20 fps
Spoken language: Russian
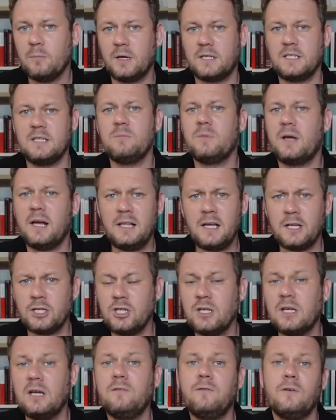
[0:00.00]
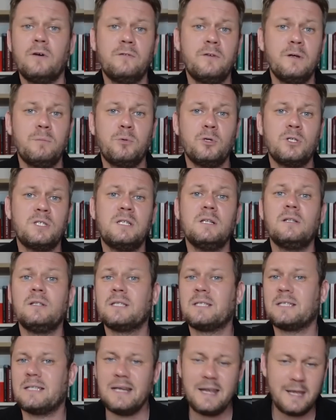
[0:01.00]
Максим Калашников
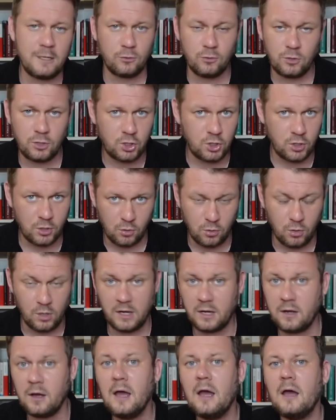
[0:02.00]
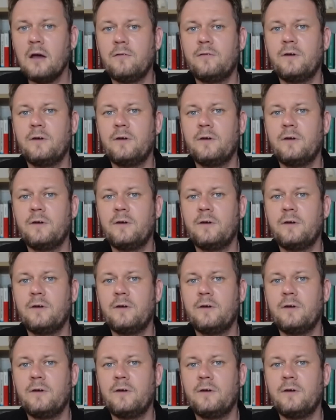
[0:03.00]
выпустил следующий ролик,